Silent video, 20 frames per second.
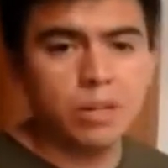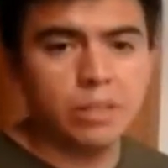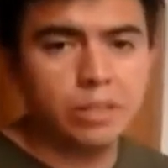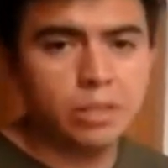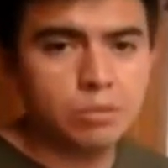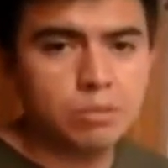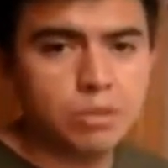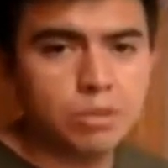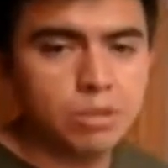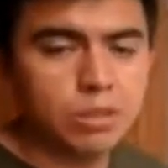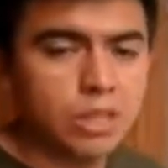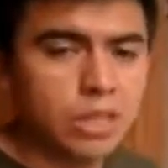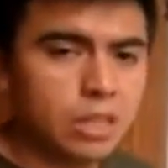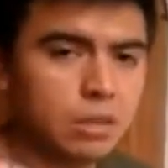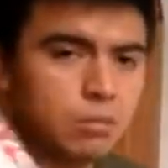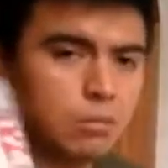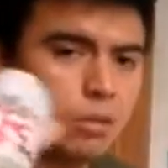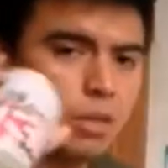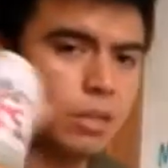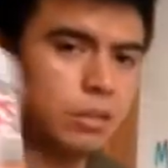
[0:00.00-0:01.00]
parte
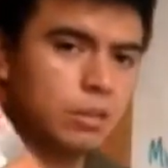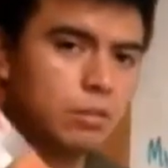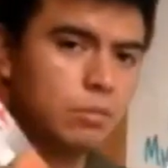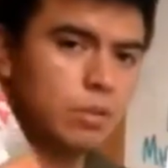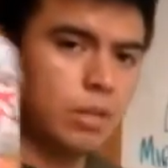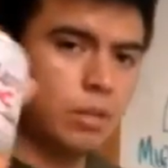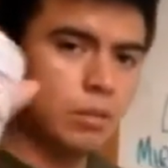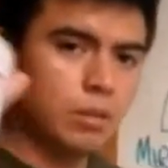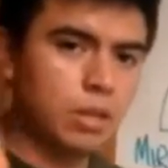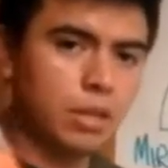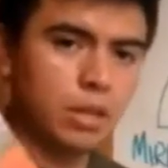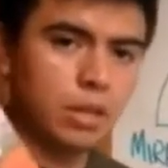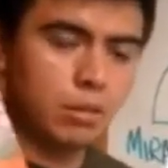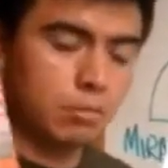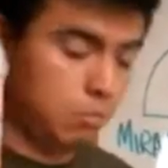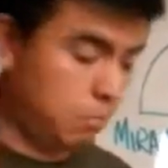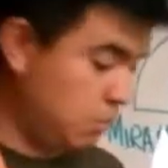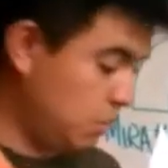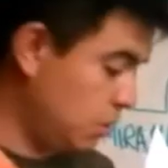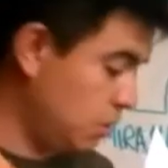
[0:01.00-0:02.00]
opcional, voy a tomar eh,
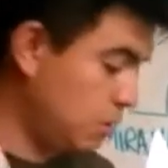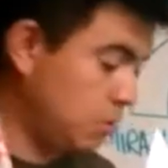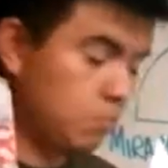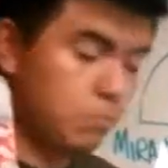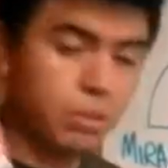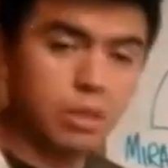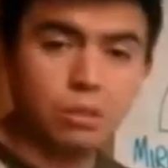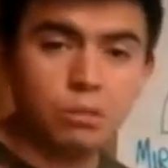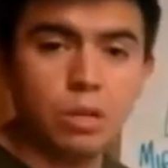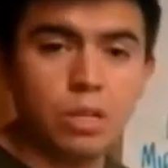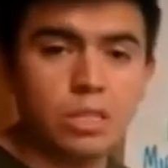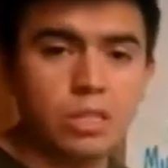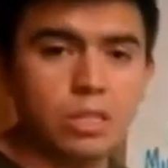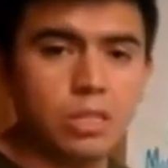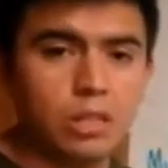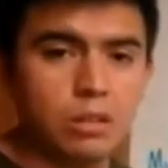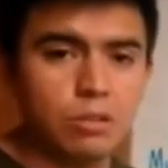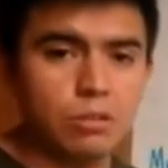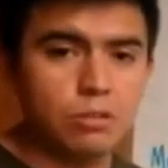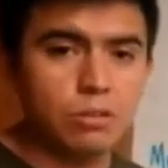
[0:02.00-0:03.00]
mis pinturas
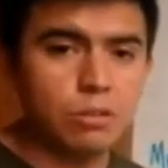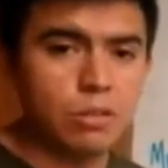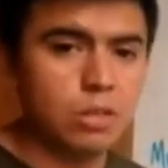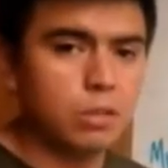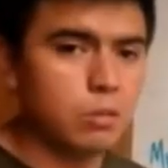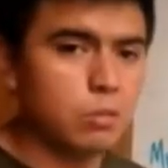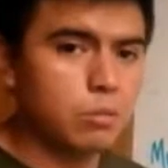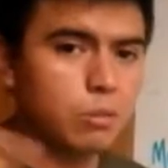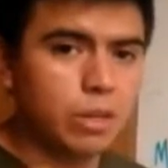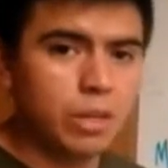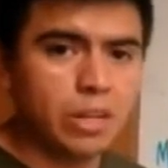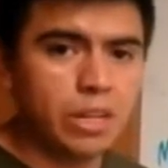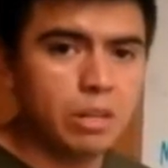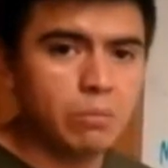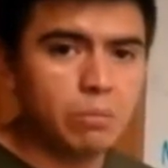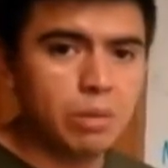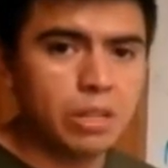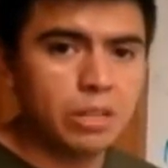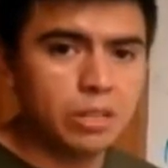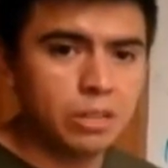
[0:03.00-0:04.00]
en aerosol y me voy a ir
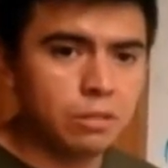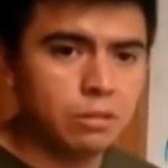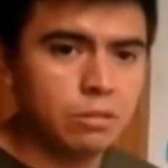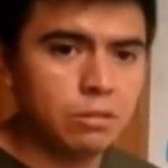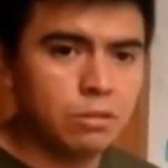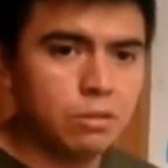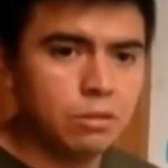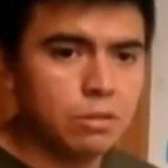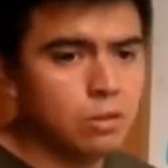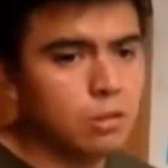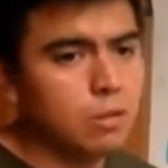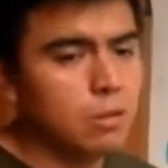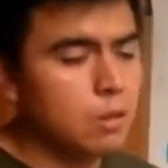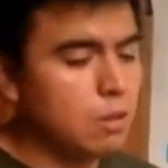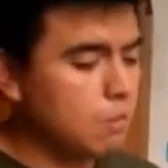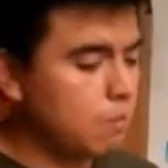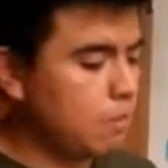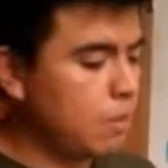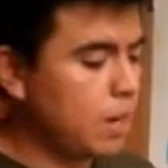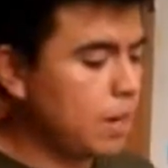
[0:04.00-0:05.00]
al patio
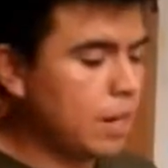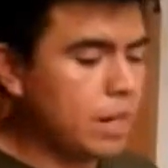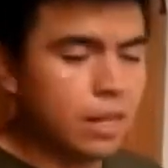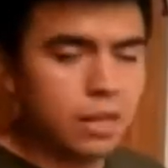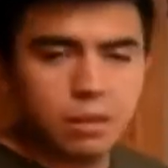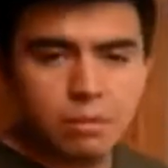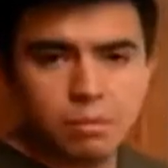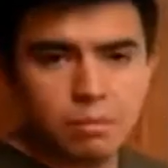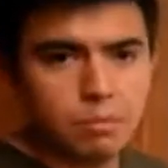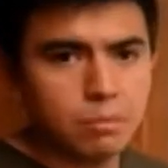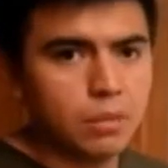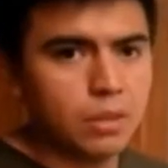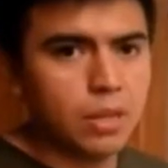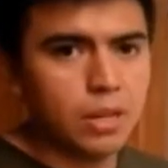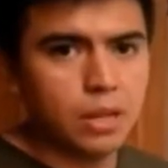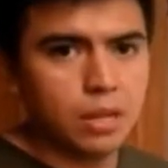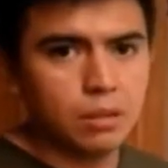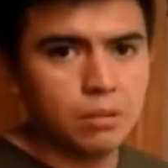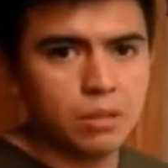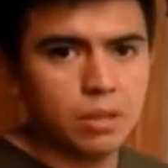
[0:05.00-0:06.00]
para
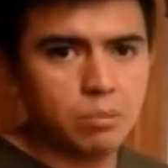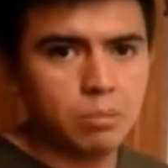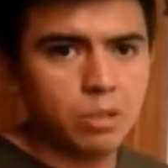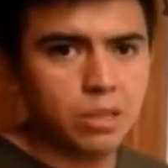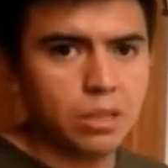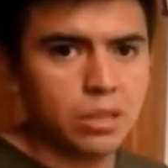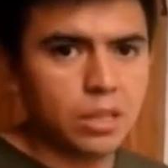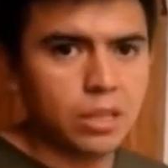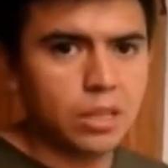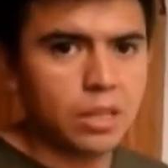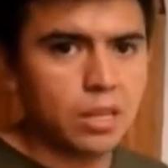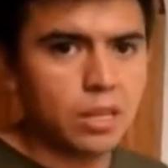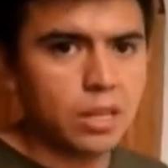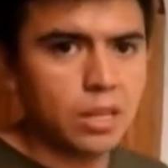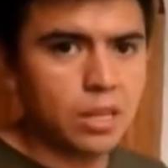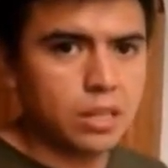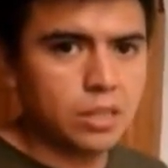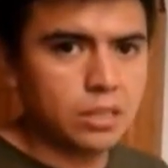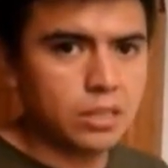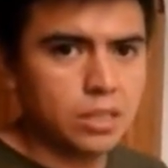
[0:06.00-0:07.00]
darle una
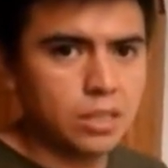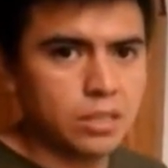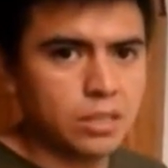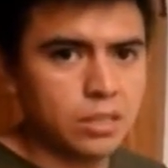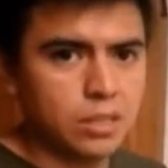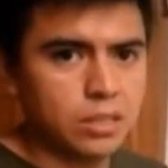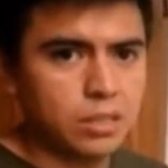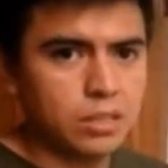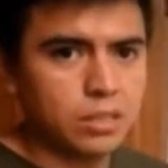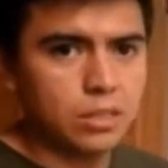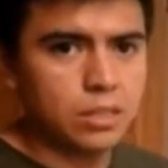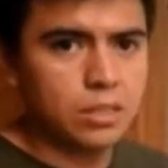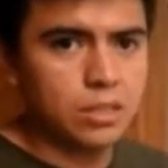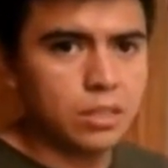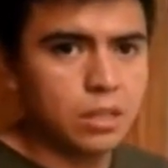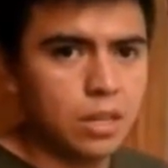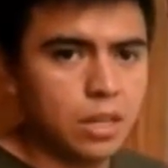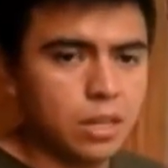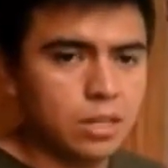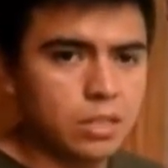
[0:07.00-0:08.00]
pintada a, estas, este,
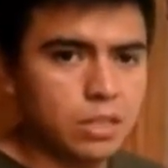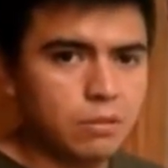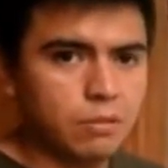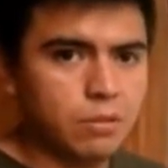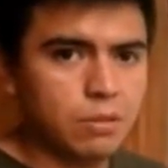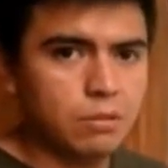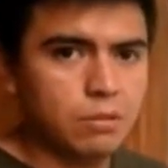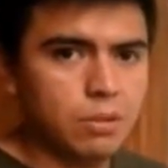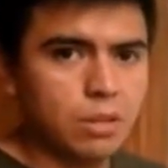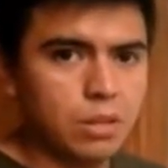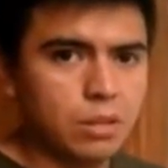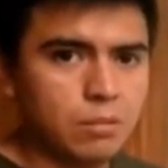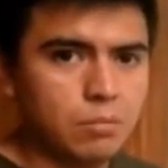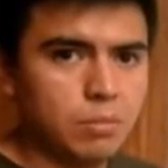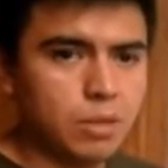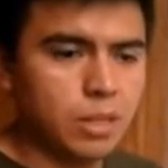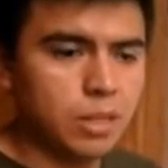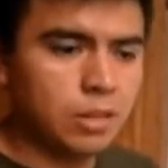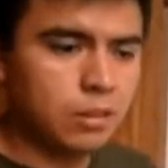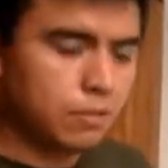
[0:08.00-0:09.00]
a esta figura,
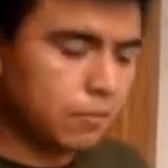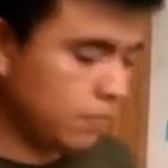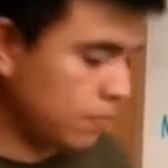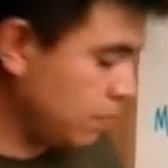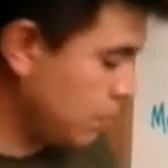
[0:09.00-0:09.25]
¿vale?